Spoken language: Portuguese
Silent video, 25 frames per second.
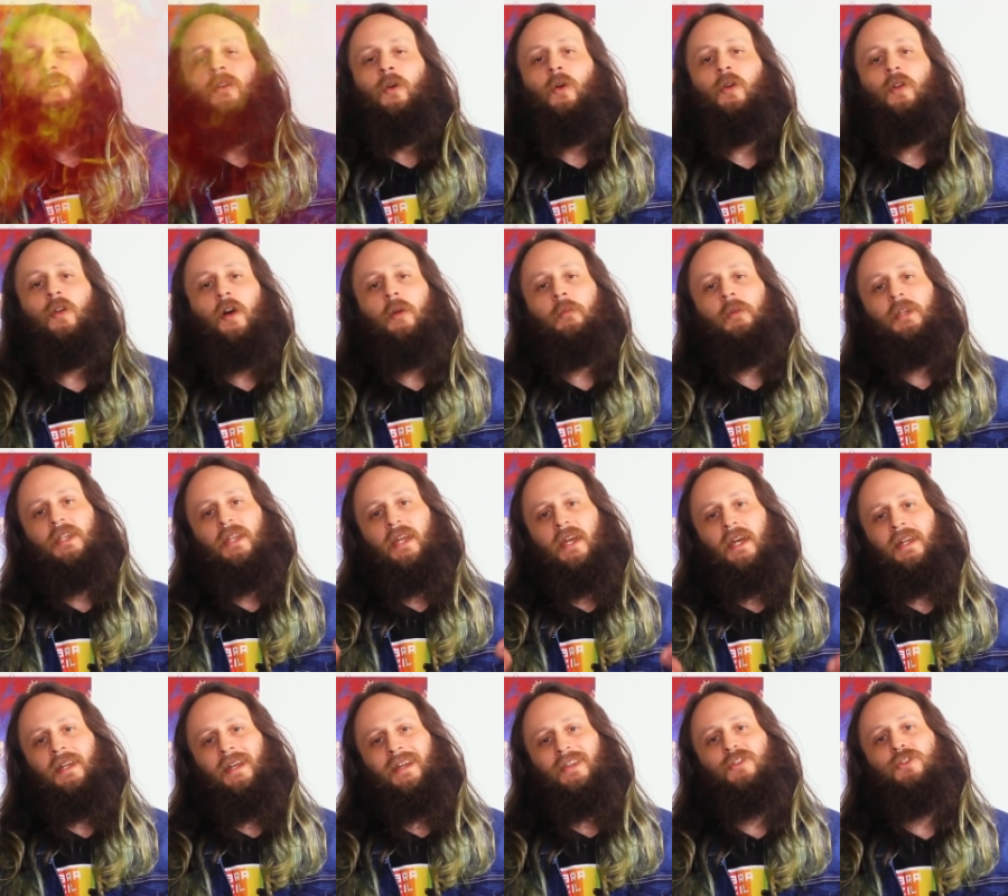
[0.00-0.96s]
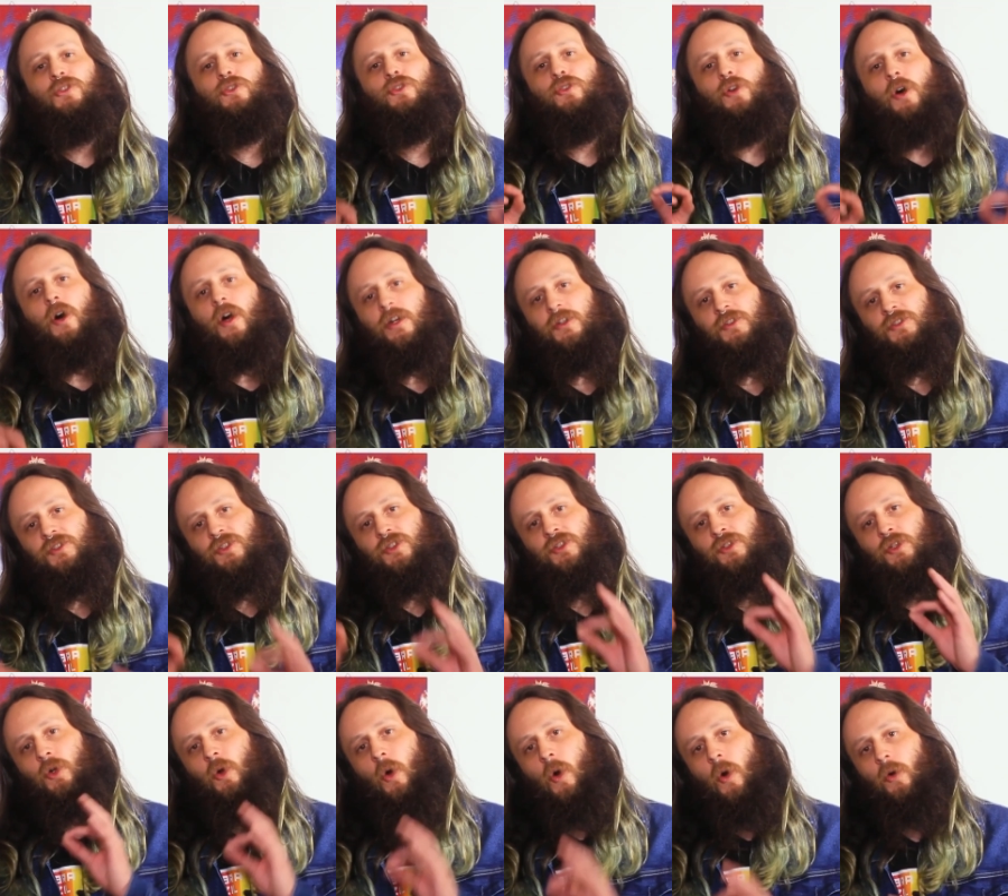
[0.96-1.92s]
O nome dele é
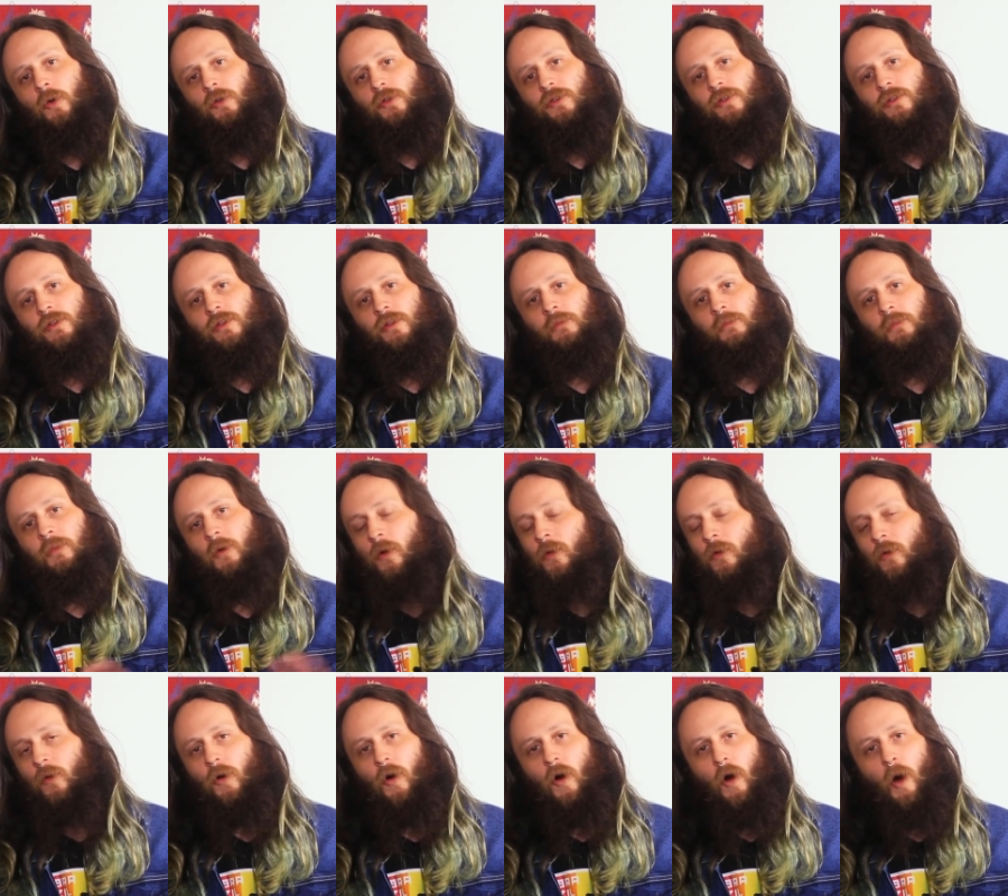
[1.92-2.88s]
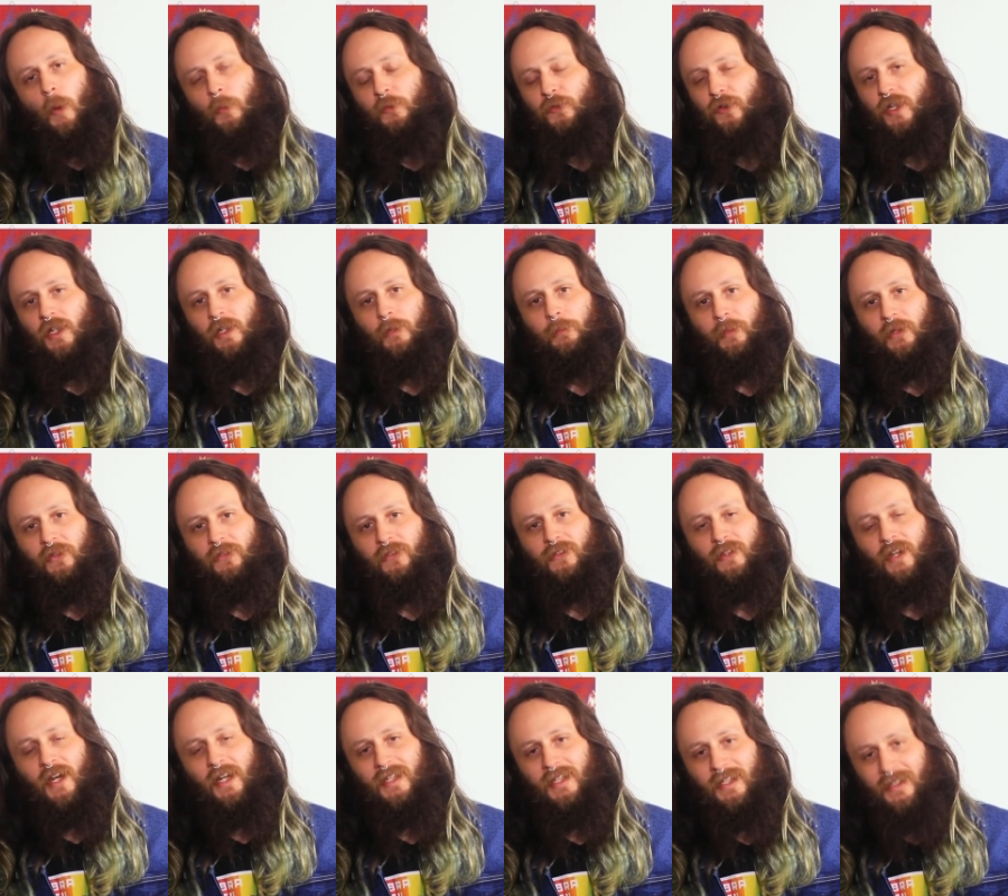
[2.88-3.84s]
Source Code. Bom, óbvio que ele
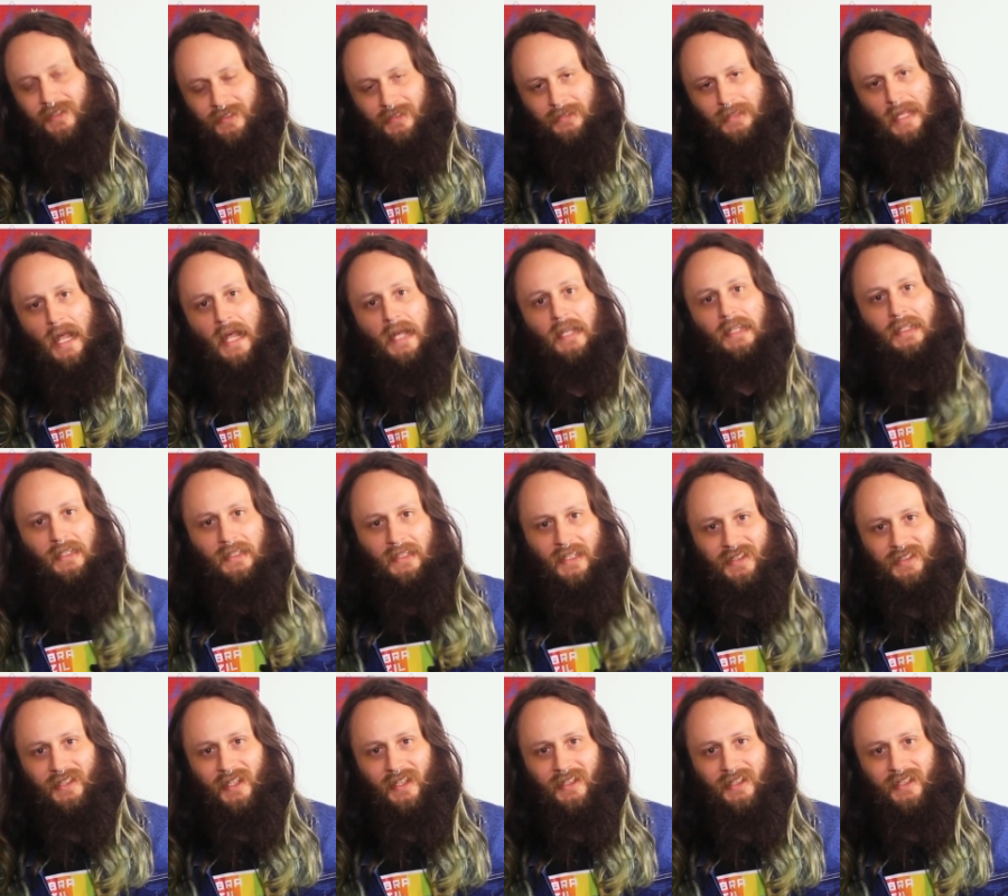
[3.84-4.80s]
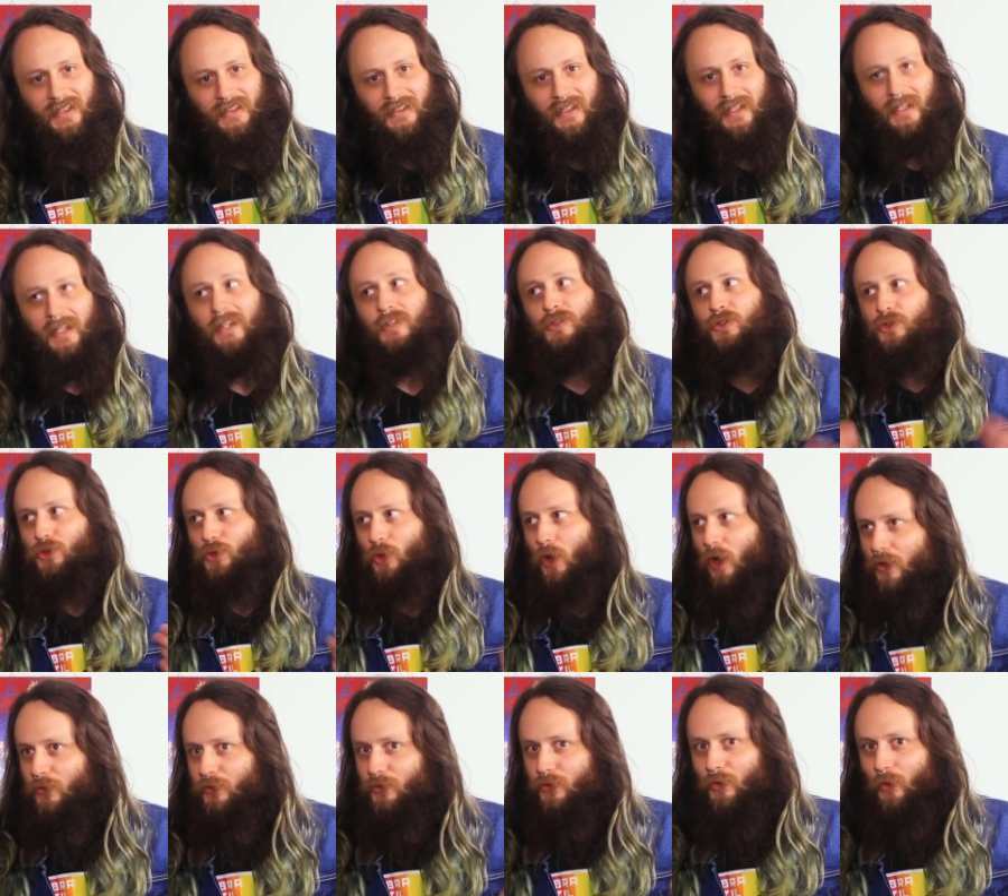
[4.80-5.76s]
precisaria estar aqui nessa lista, né?
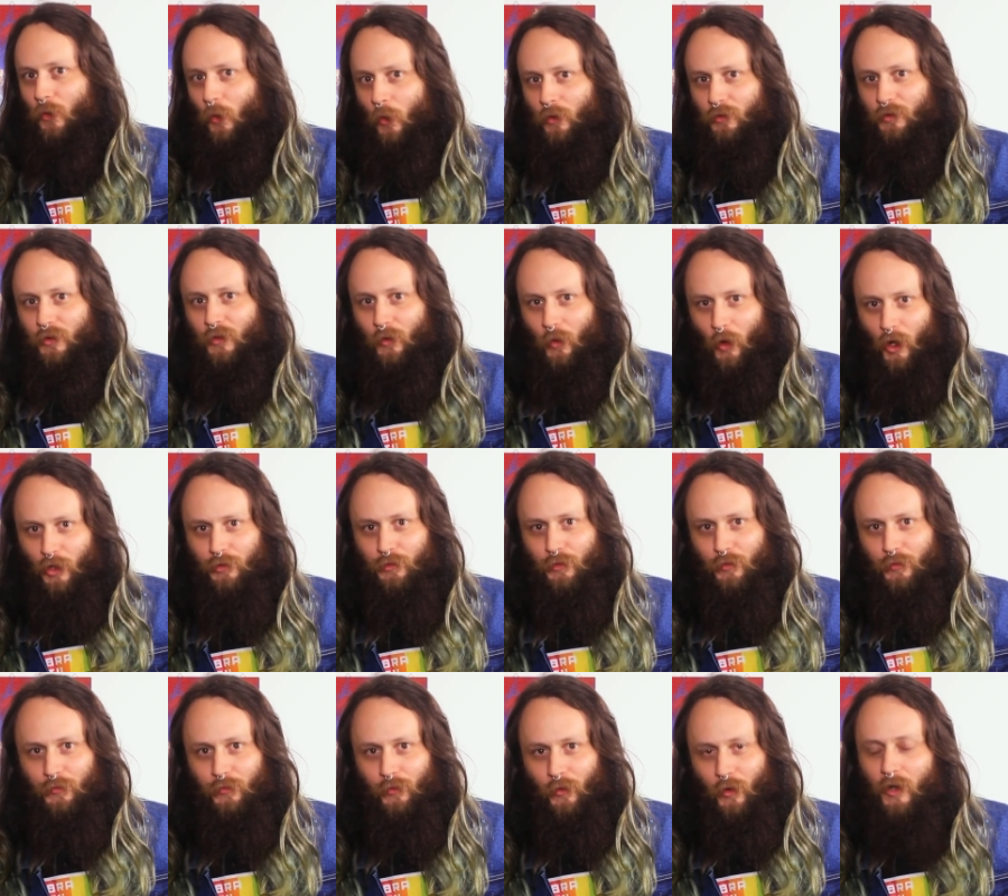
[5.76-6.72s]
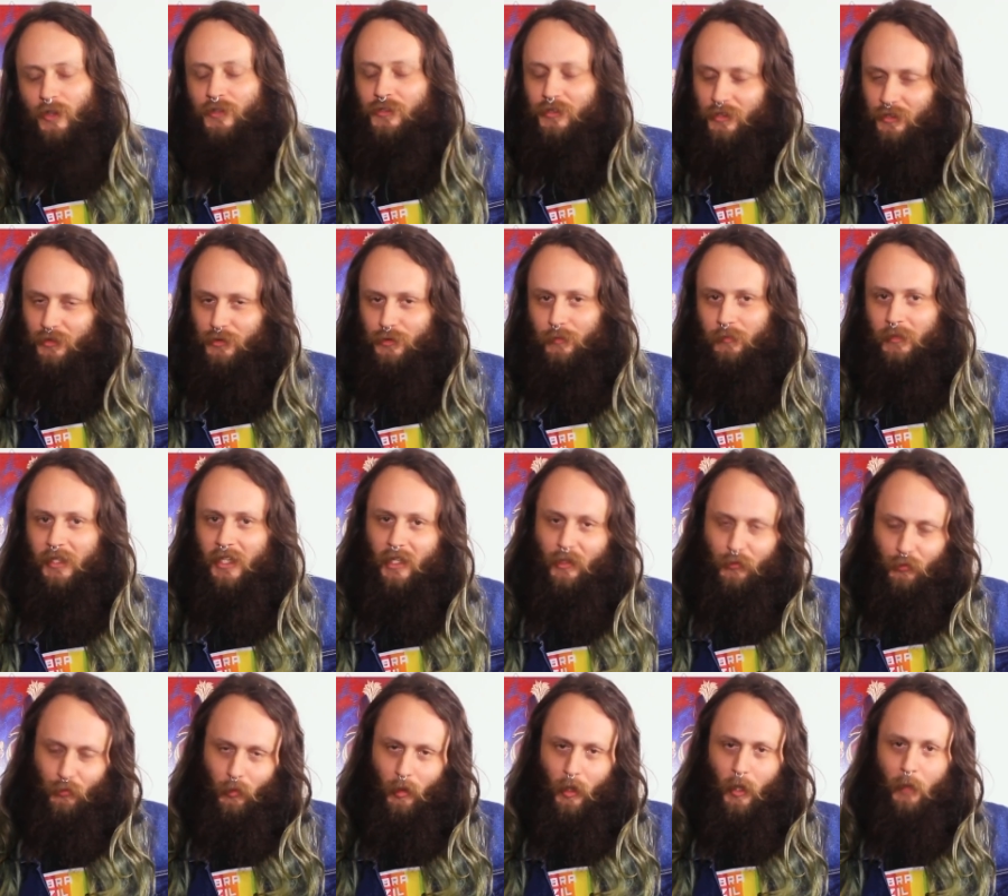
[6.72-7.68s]
Source Code, código-fonte, isso
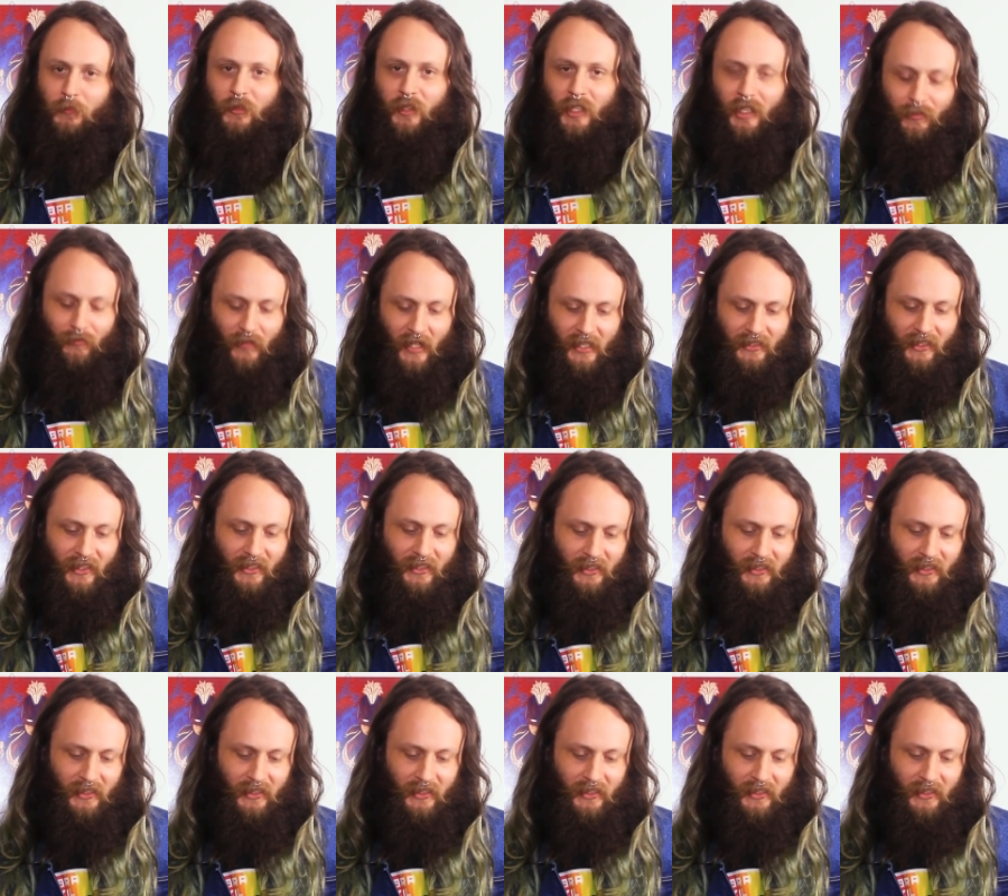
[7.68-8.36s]
mesmo, óbvio que ele vai estar